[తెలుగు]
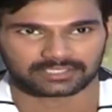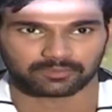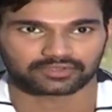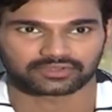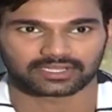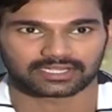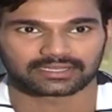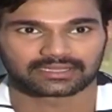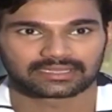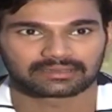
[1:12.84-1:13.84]
రెస్పాన్స్ ఉందండి
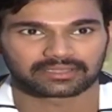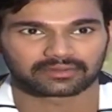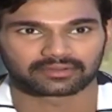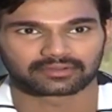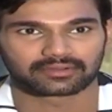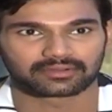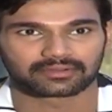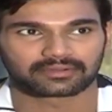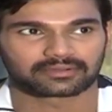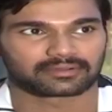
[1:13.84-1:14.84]
యూనో
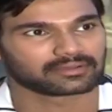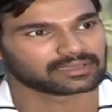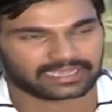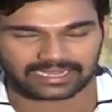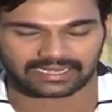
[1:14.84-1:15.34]
ఏ